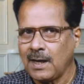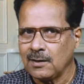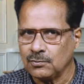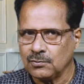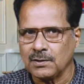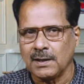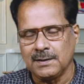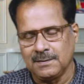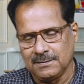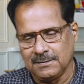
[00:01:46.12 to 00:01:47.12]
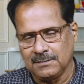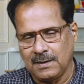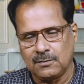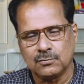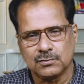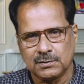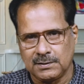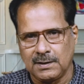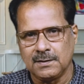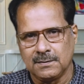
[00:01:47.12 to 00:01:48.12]
এখনও তাই এখনও
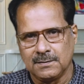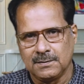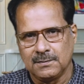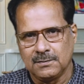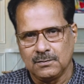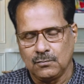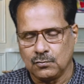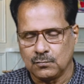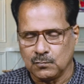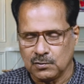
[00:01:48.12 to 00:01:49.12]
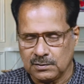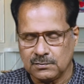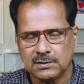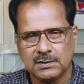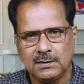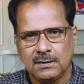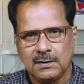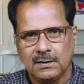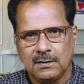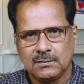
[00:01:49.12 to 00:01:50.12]
সেটাই ওর মনে হচ্ছে
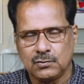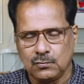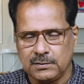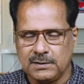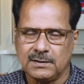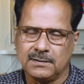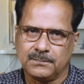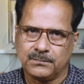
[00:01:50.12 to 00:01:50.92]
চলছে